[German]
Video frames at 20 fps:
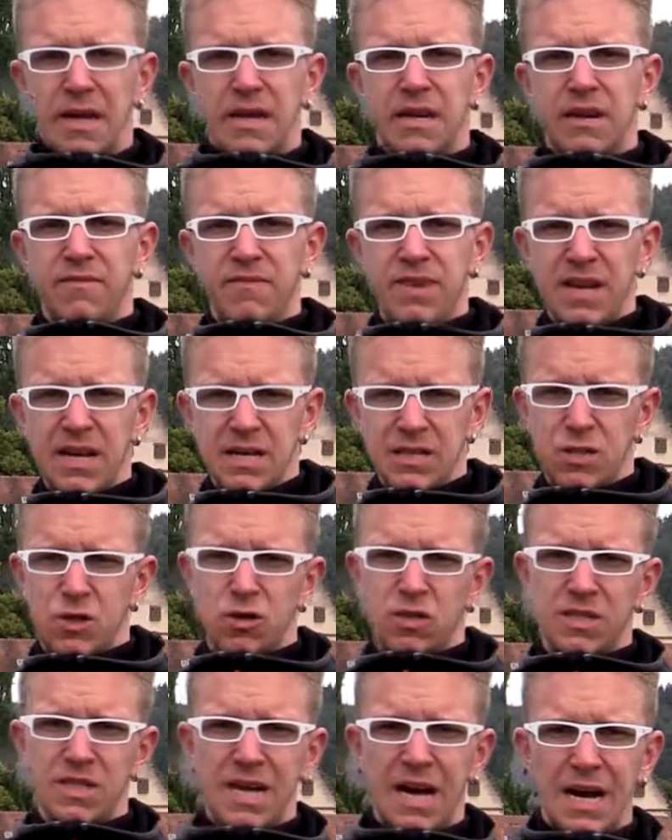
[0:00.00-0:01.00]
Denn wie der es
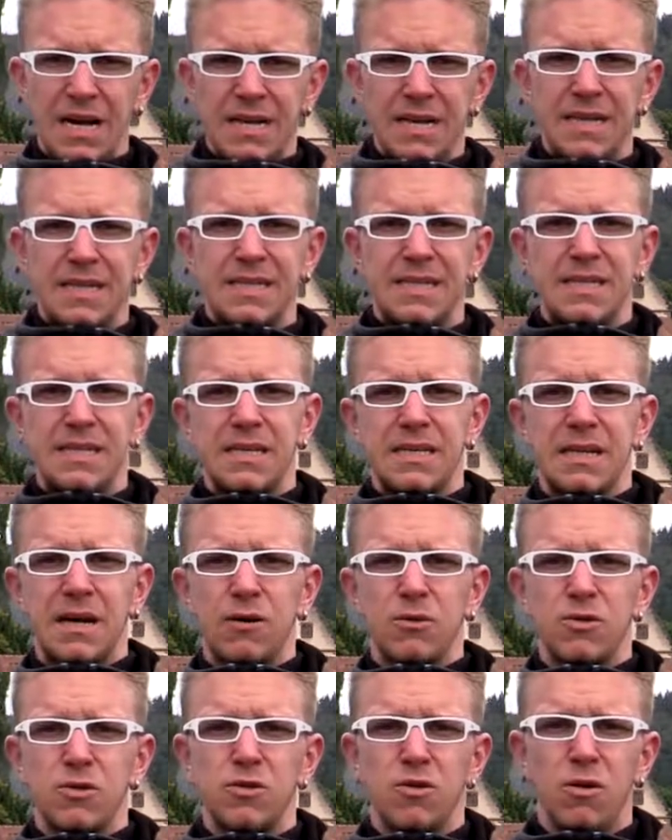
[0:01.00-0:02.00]
schon sagt, ist dieses
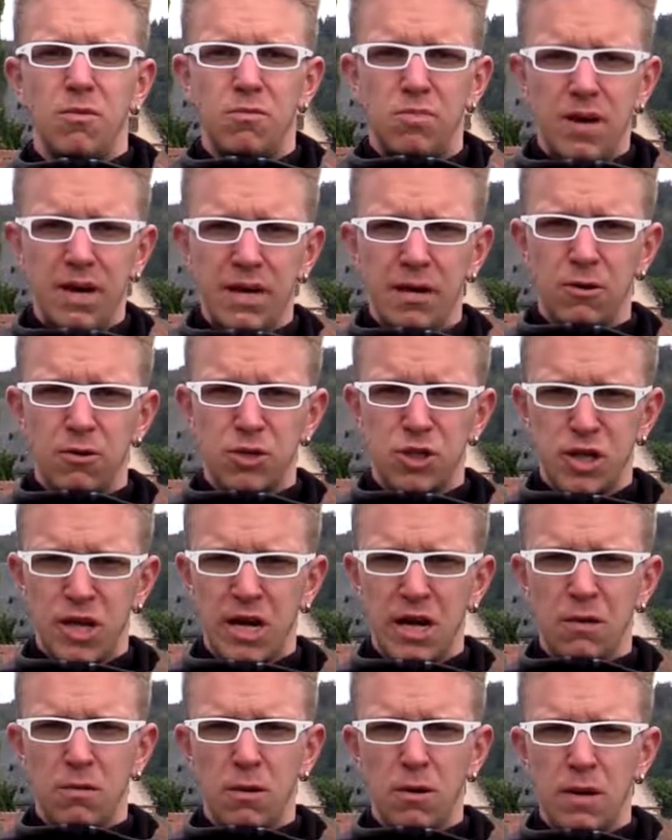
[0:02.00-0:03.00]
Haus komplett aus
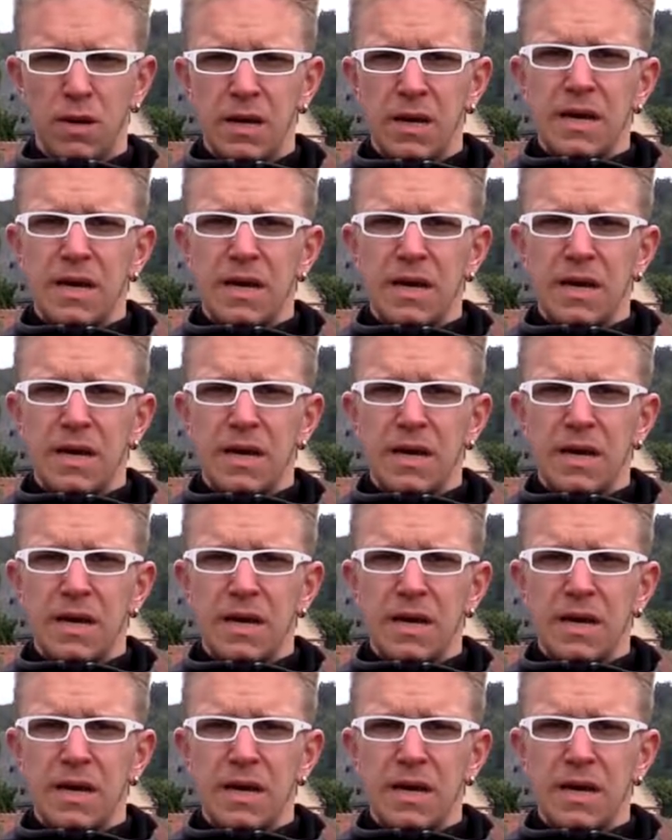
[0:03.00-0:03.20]
Stein gebaut,